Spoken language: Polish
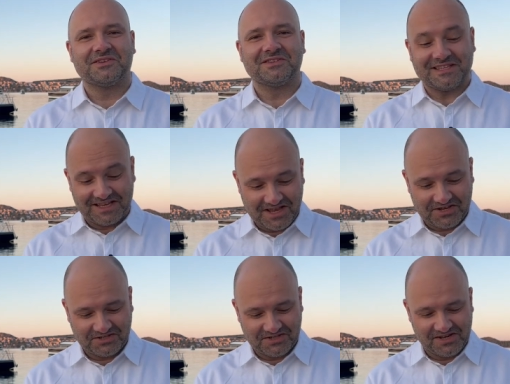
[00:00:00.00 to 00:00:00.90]

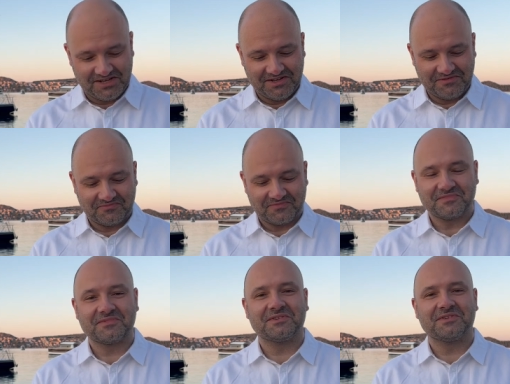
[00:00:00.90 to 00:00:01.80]
zajaśnieli,
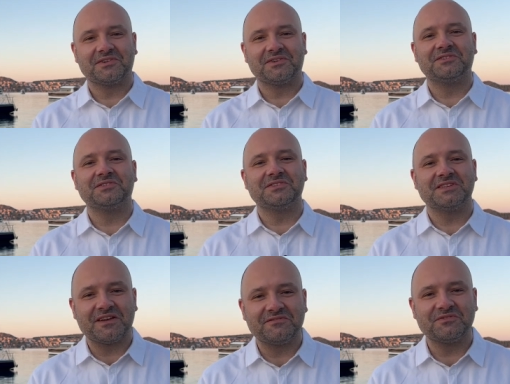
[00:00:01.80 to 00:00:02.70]
gdyż
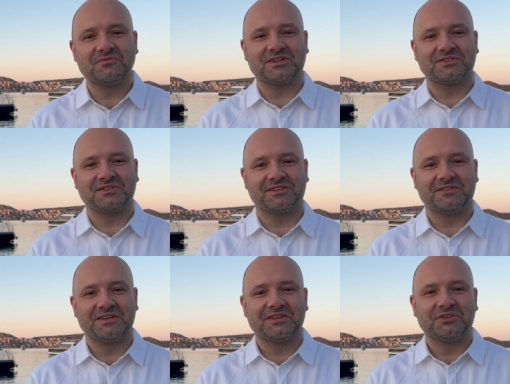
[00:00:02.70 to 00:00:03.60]
zjawiła się
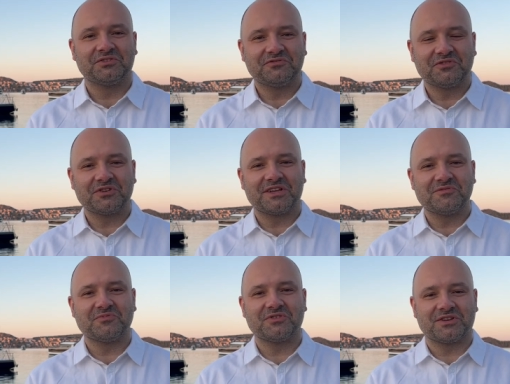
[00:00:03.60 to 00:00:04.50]
Twoja i
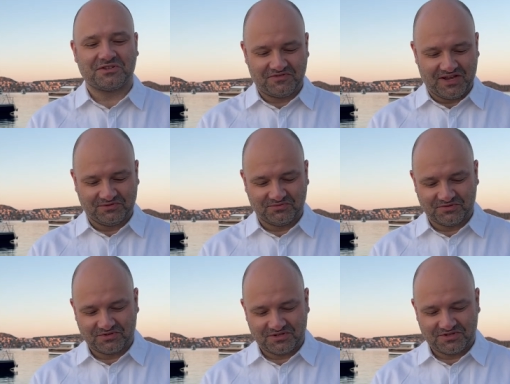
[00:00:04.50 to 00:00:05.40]
moja
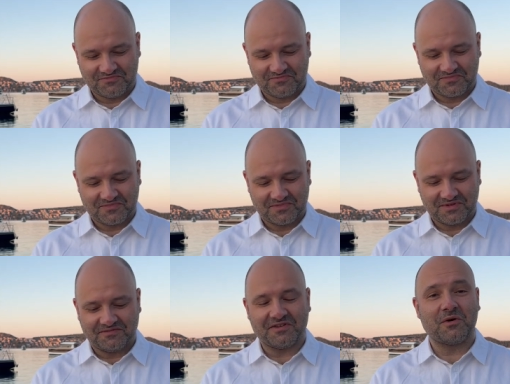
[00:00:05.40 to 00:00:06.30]
światłość.
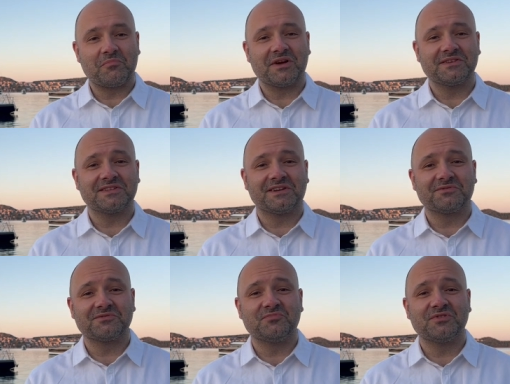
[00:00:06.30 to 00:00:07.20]
Chwała Pańska
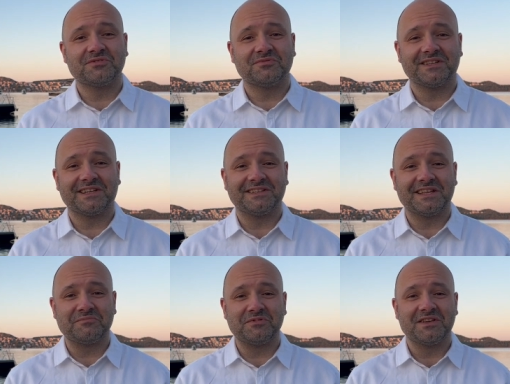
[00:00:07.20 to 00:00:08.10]
rozbłysła nad
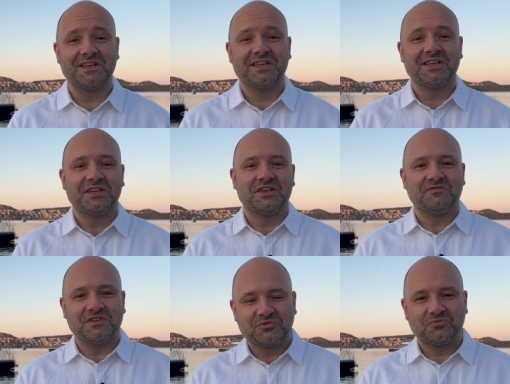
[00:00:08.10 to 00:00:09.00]
nami
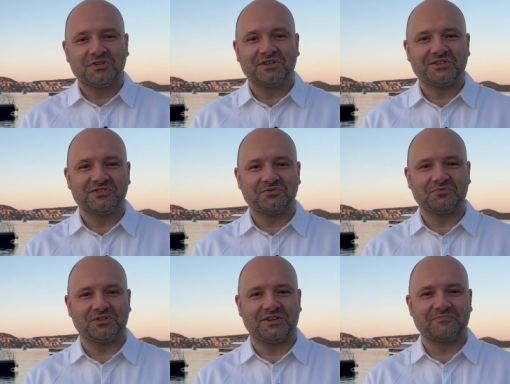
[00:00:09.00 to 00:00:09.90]
w Jezusie
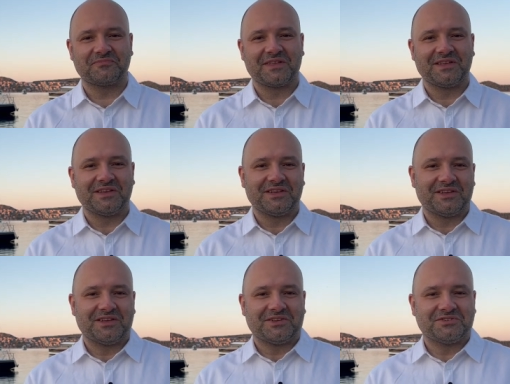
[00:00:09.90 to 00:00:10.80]
Chrystusie.
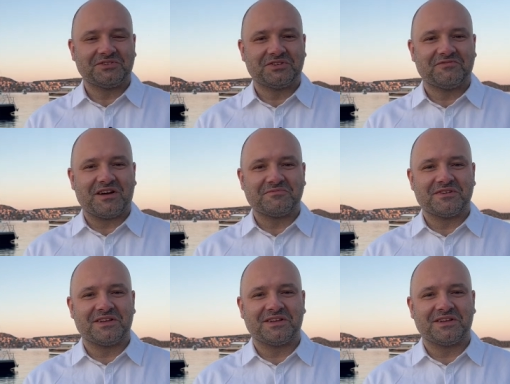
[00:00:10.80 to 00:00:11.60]
Życzę Wam